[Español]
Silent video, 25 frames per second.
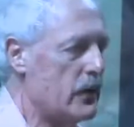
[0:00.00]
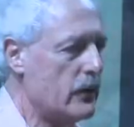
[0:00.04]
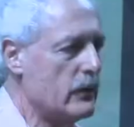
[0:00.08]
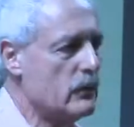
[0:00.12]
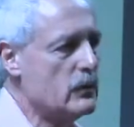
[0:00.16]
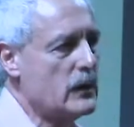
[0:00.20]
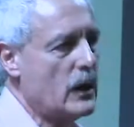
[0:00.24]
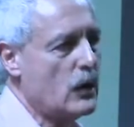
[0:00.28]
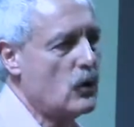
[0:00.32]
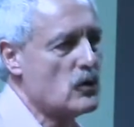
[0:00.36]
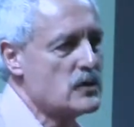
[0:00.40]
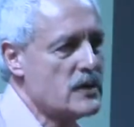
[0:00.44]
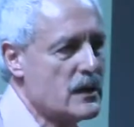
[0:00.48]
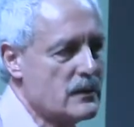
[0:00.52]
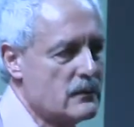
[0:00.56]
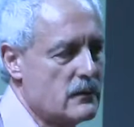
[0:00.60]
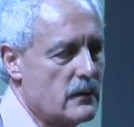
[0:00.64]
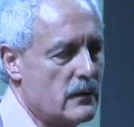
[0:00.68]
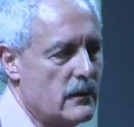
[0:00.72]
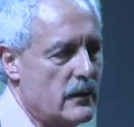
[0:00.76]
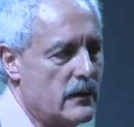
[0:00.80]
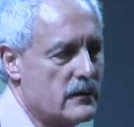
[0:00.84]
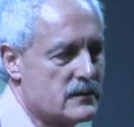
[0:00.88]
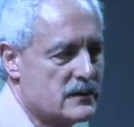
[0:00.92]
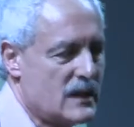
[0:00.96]
de una cosa
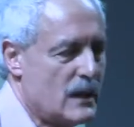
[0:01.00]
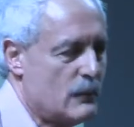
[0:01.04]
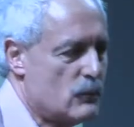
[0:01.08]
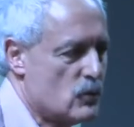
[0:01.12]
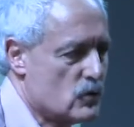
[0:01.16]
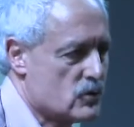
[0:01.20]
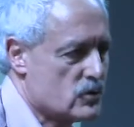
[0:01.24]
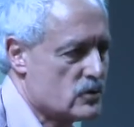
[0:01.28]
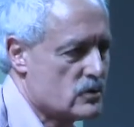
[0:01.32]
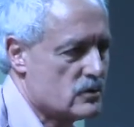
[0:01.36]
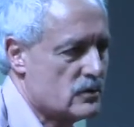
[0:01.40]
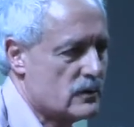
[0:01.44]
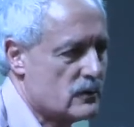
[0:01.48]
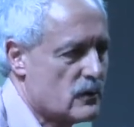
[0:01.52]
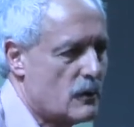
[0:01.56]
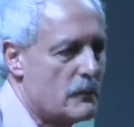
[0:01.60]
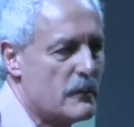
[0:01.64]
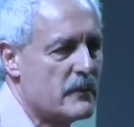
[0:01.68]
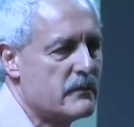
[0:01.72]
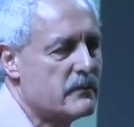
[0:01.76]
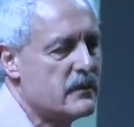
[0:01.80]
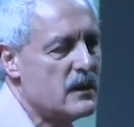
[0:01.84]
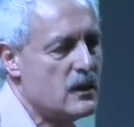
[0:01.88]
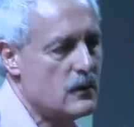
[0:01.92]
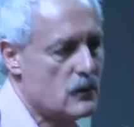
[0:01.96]
estamos
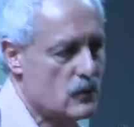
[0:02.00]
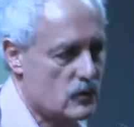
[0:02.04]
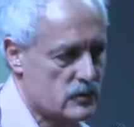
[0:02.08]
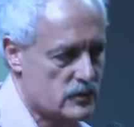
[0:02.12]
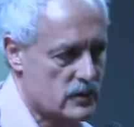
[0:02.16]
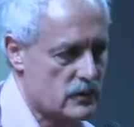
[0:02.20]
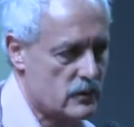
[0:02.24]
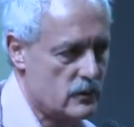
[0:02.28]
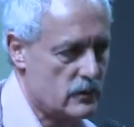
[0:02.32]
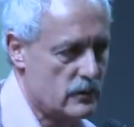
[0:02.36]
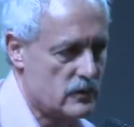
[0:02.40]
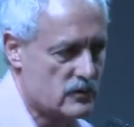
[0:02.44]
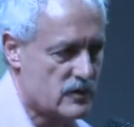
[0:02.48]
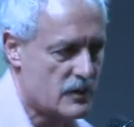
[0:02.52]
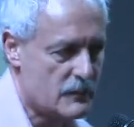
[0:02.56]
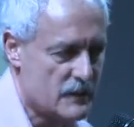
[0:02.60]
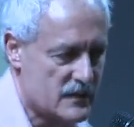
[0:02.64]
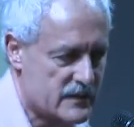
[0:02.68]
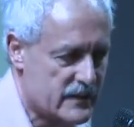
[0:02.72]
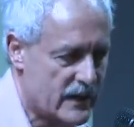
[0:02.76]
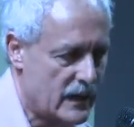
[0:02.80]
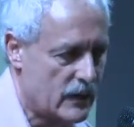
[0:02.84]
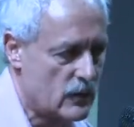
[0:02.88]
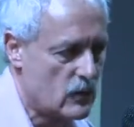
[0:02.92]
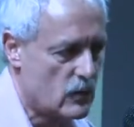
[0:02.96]
convencidos los
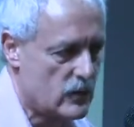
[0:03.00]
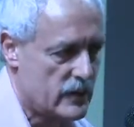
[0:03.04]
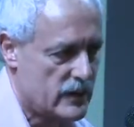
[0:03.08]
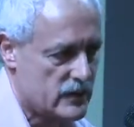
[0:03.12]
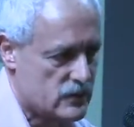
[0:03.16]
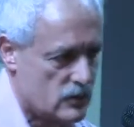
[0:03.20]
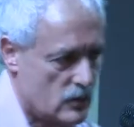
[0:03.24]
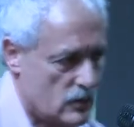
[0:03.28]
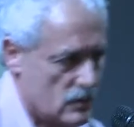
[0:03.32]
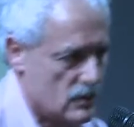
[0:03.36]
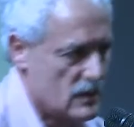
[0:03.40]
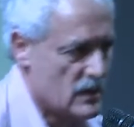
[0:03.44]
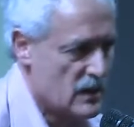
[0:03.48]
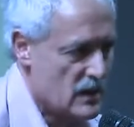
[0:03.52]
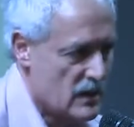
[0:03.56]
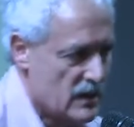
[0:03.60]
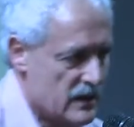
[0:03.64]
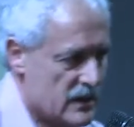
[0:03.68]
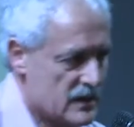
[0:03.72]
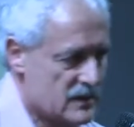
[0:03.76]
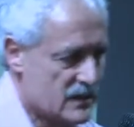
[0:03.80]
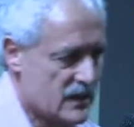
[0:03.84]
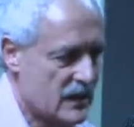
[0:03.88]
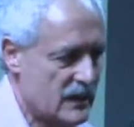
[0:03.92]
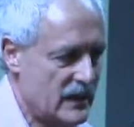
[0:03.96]
investigadores, ¿no?
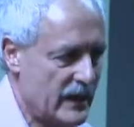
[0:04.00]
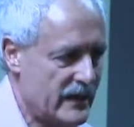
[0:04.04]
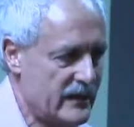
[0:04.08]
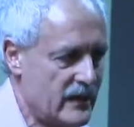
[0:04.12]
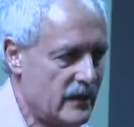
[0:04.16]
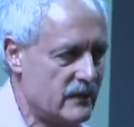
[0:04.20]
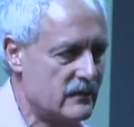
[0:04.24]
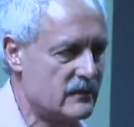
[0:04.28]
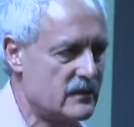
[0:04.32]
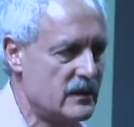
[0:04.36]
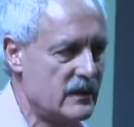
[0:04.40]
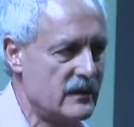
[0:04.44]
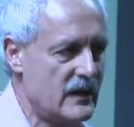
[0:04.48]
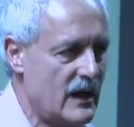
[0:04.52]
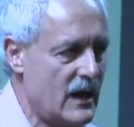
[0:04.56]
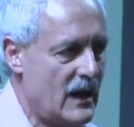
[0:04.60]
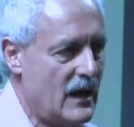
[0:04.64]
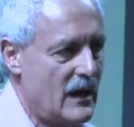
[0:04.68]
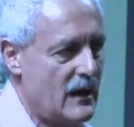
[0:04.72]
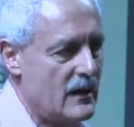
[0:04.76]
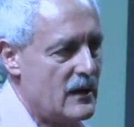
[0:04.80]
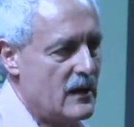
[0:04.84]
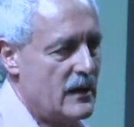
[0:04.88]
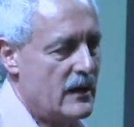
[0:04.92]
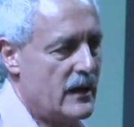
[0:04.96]
Es que la
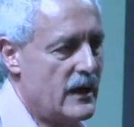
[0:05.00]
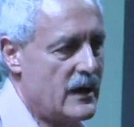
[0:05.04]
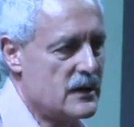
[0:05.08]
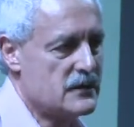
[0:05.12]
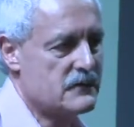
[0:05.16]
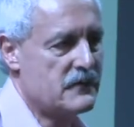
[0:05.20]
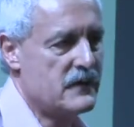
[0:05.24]
identidad es